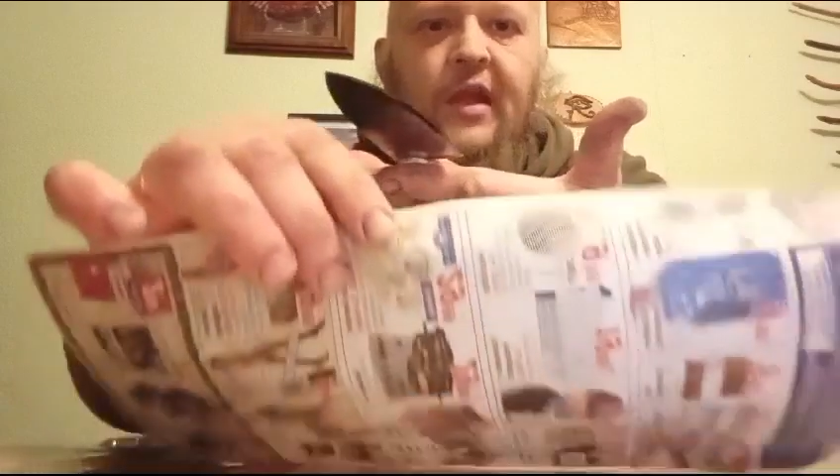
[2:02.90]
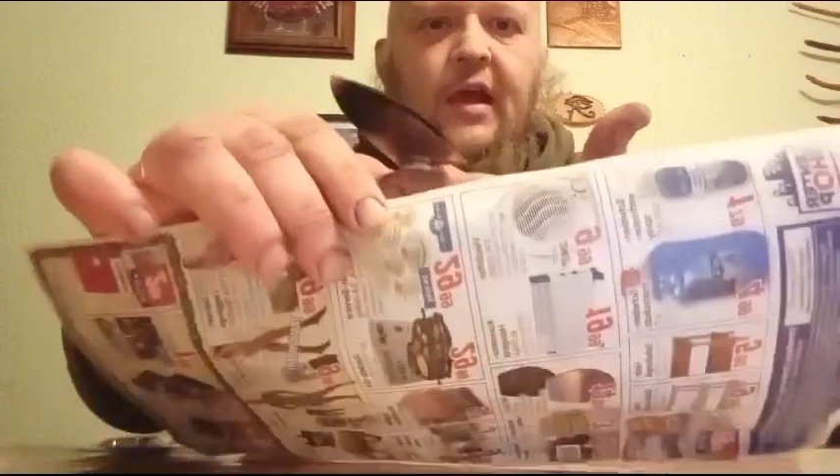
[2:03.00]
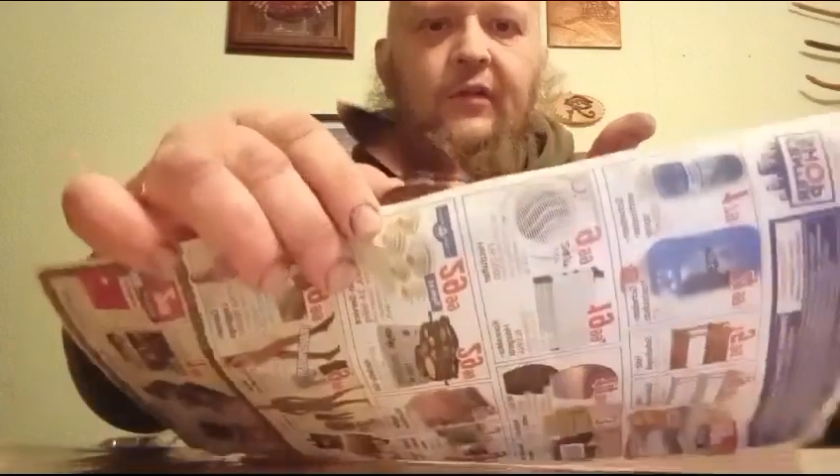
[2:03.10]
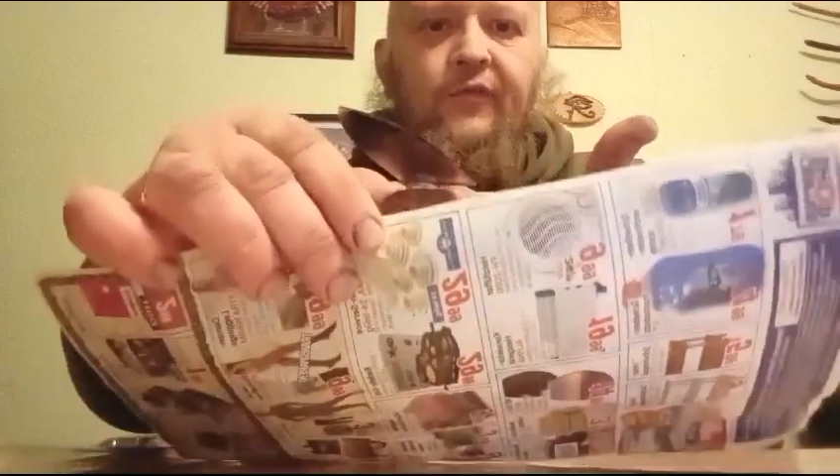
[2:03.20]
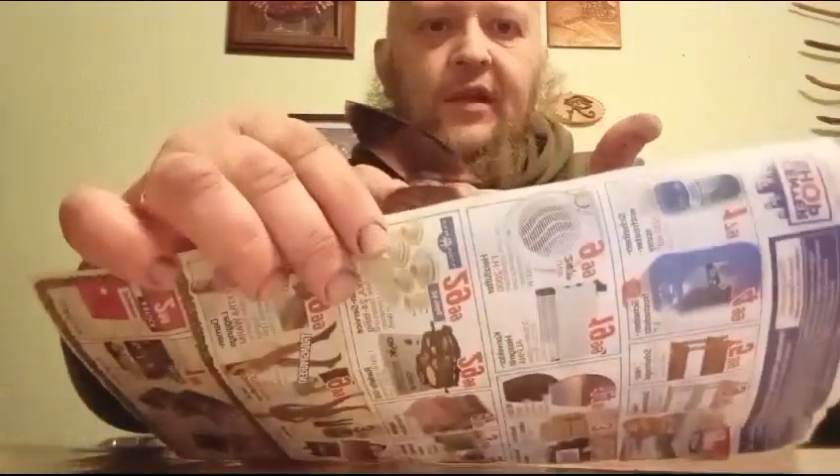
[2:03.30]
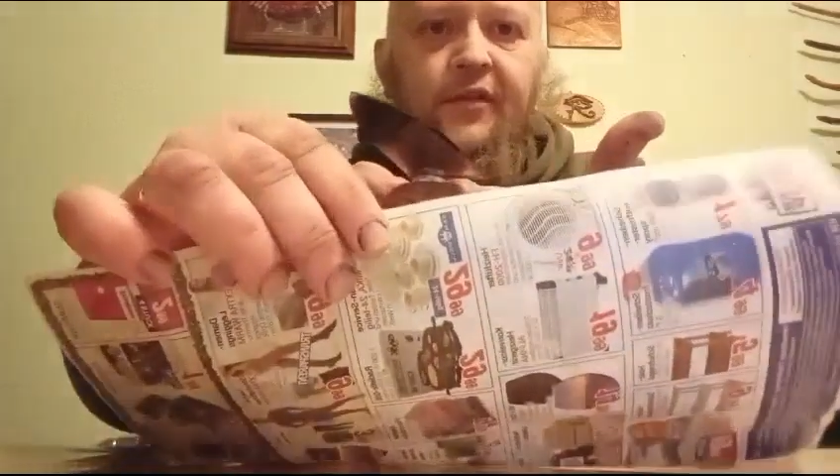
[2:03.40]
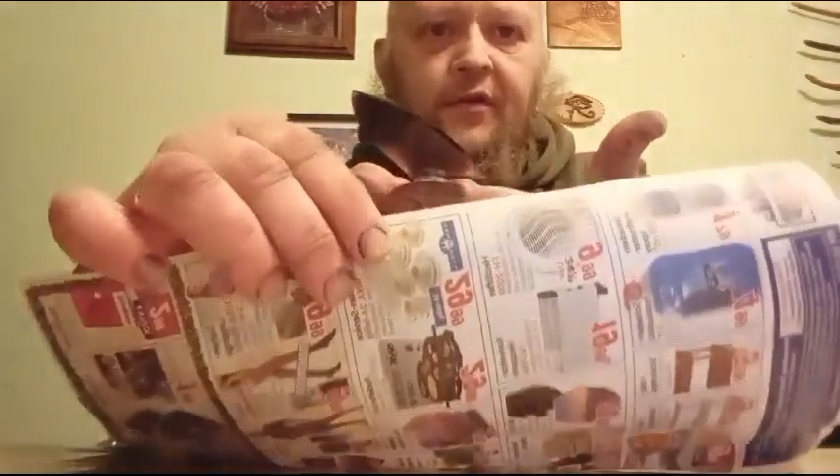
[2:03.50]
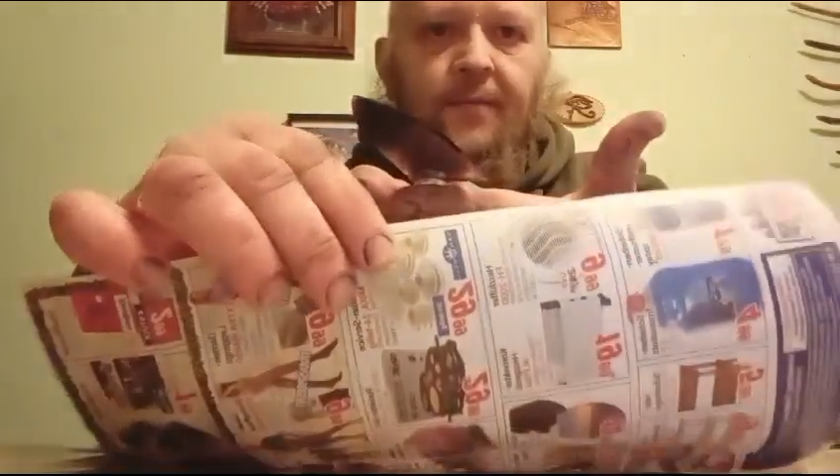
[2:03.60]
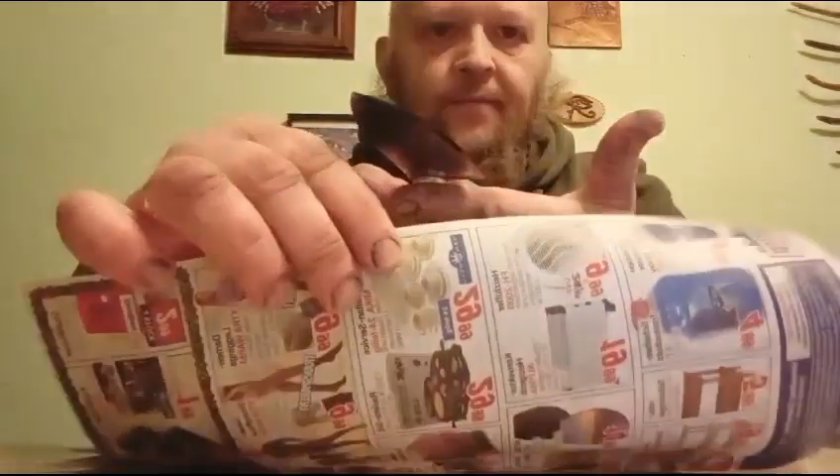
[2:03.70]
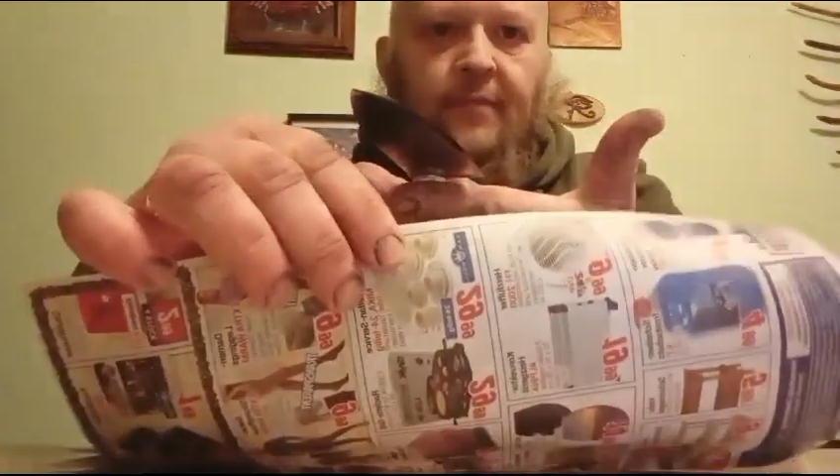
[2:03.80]
auf die
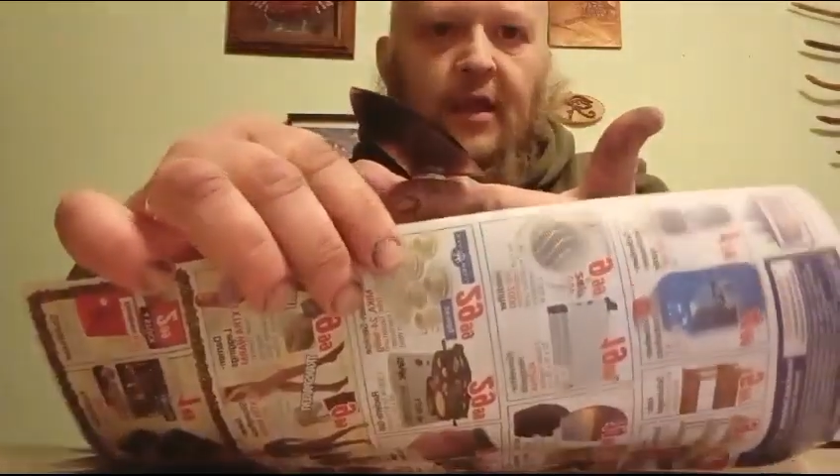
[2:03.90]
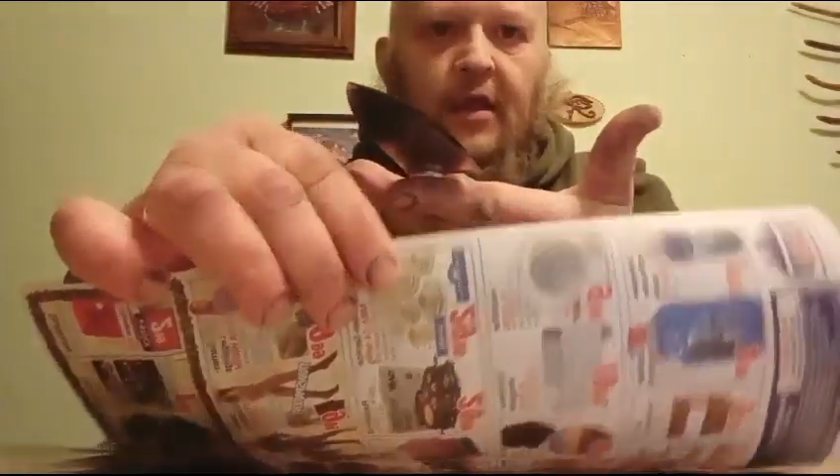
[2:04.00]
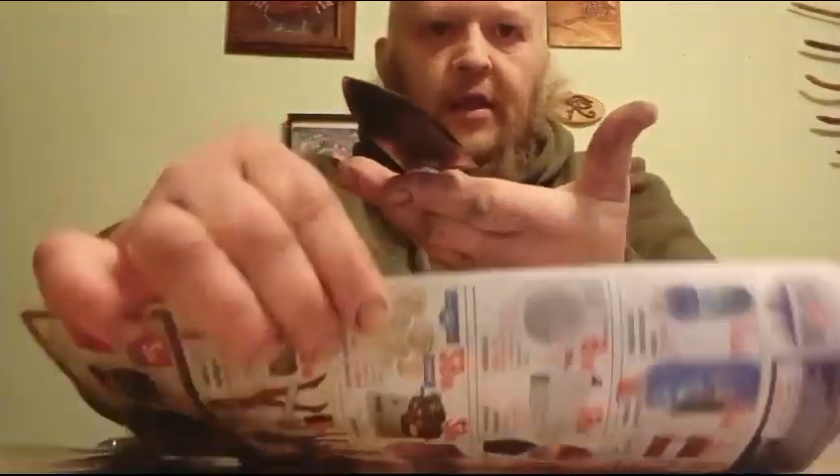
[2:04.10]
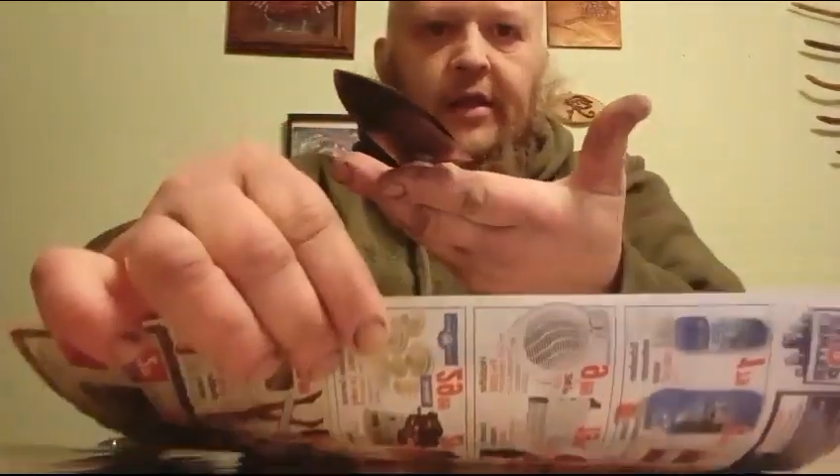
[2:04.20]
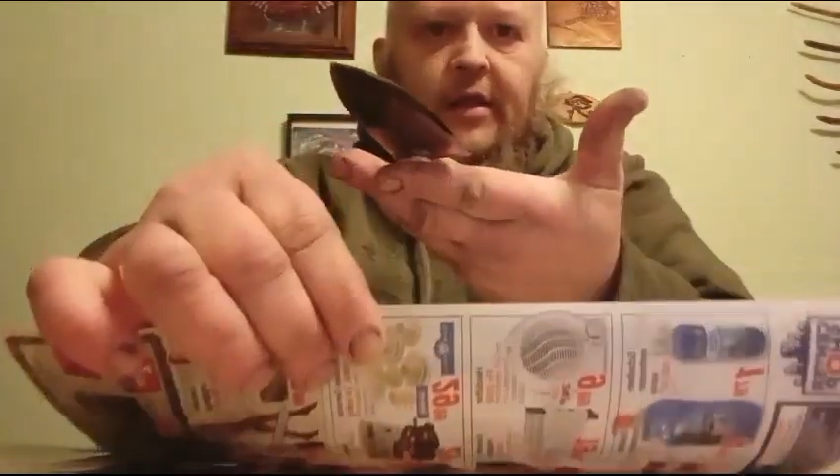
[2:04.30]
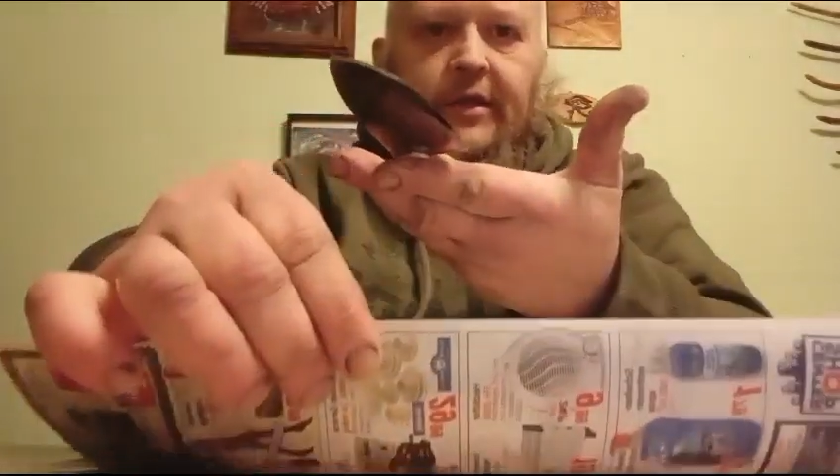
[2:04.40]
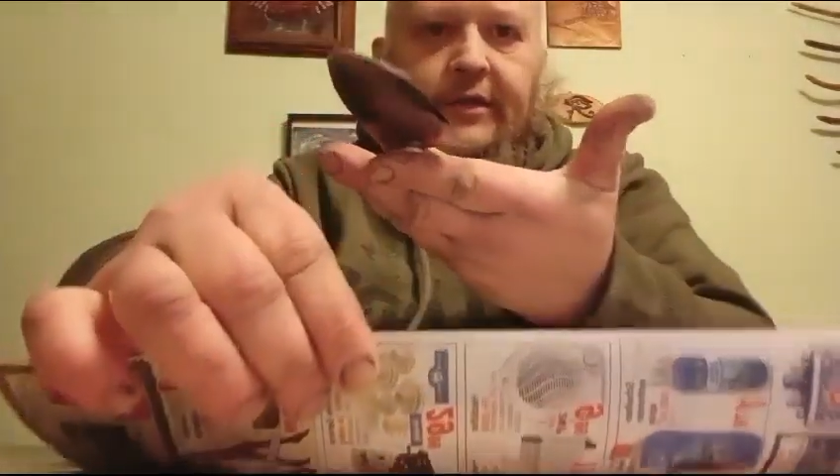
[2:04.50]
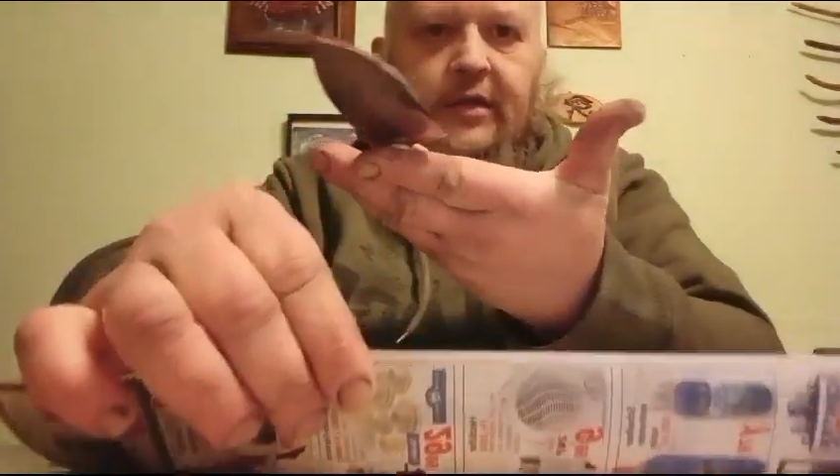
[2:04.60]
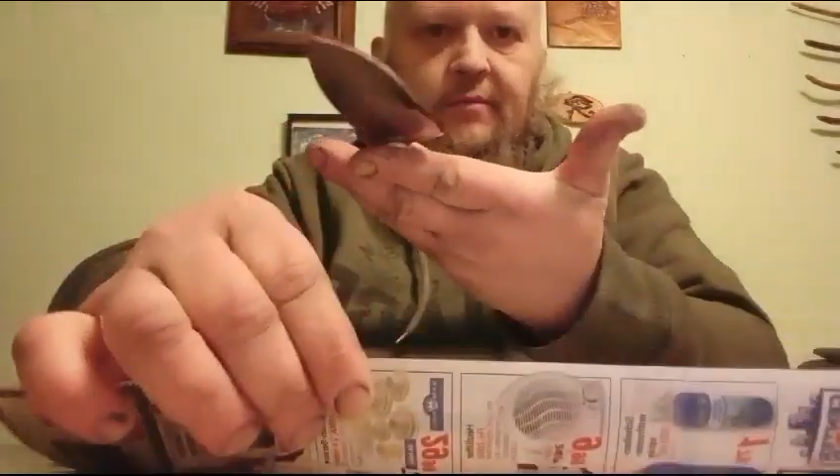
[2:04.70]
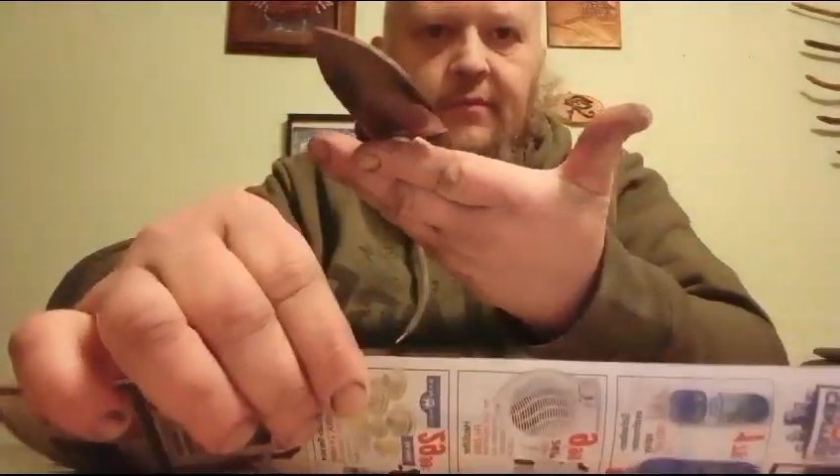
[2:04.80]
Handfläche.
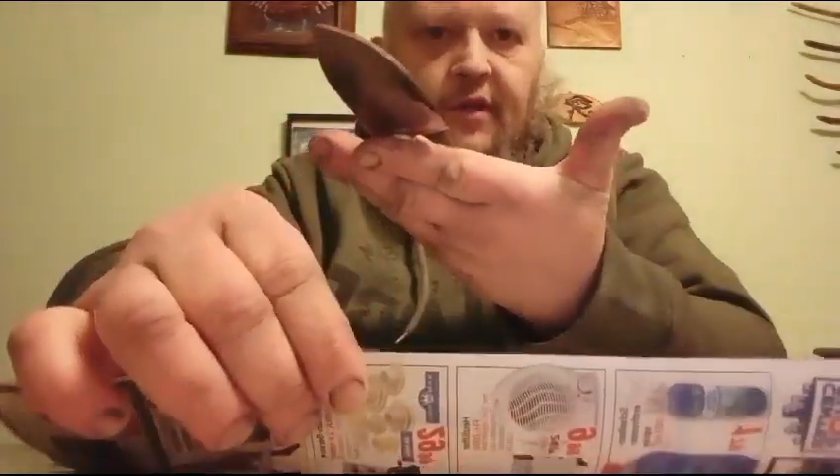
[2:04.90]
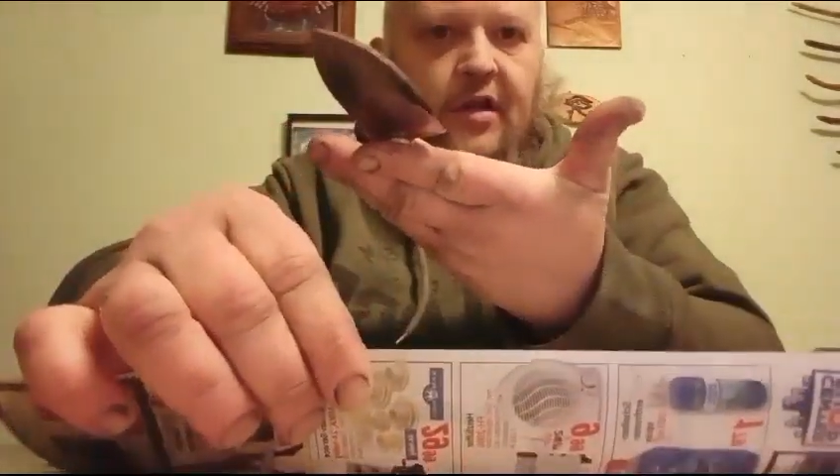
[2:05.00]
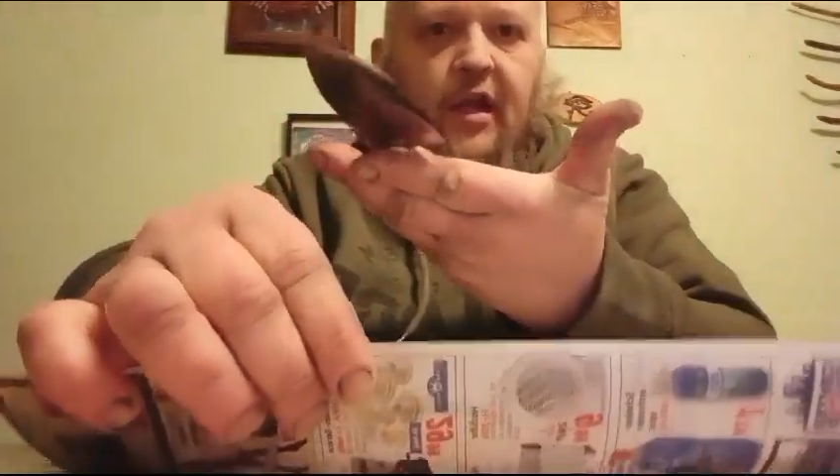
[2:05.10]
Ähm,